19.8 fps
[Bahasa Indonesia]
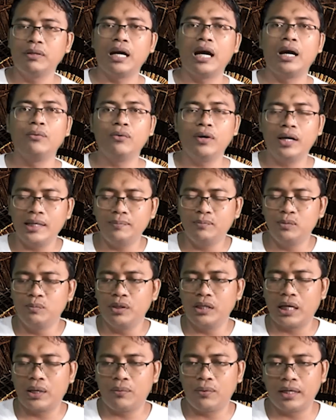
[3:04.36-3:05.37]
Bahwa Ibu
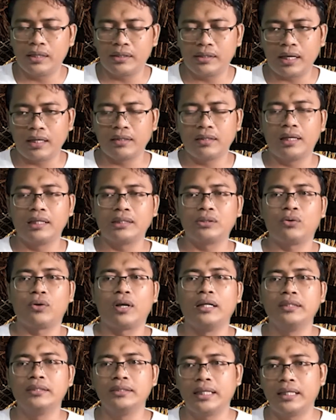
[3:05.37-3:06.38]
Megawati adalah
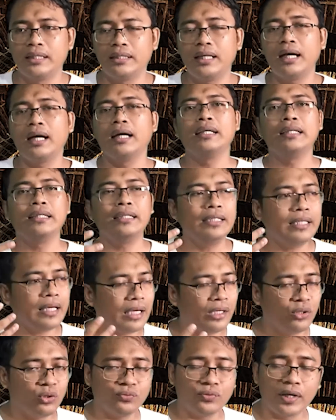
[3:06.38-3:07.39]
seorang janda,
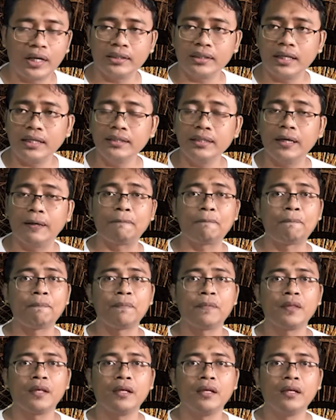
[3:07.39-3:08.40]
iya itu faktanya.
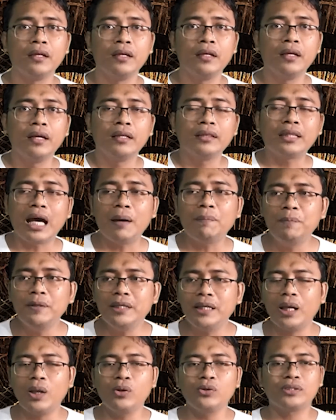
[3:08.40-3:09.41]

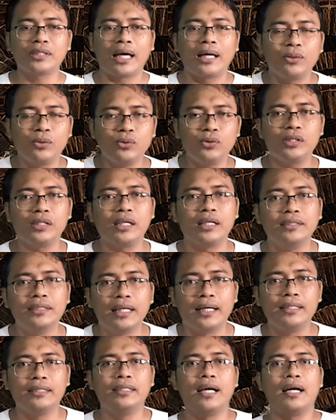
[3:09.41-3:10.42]
Tapi kalau status
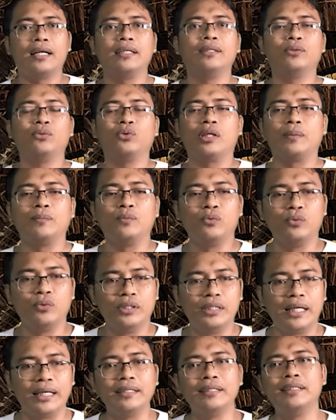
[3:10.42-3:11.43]
kejandaan itu
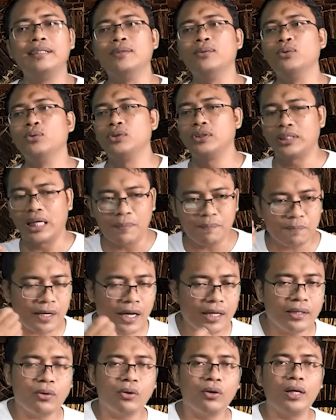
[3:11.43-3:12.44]
kemudian
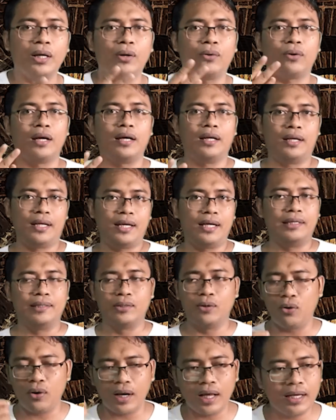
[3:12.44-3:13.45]
diucapkan oleh orang
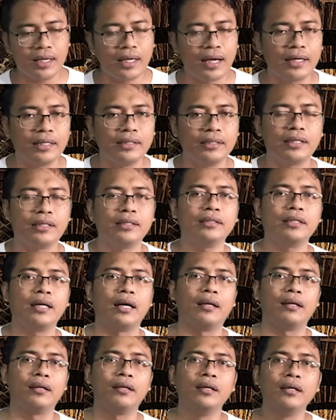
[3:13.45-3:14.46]
lain, orang nggak
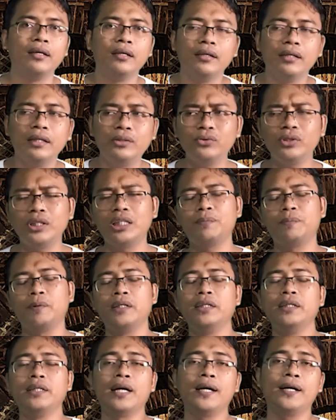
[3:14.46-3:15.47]
dikenal, itu jadi
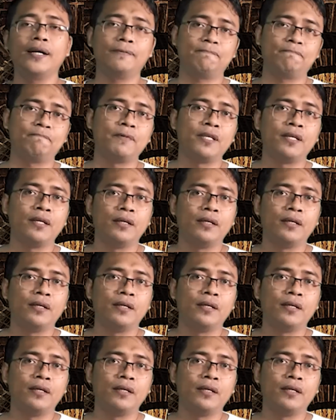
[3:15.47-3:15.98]
penghinaan.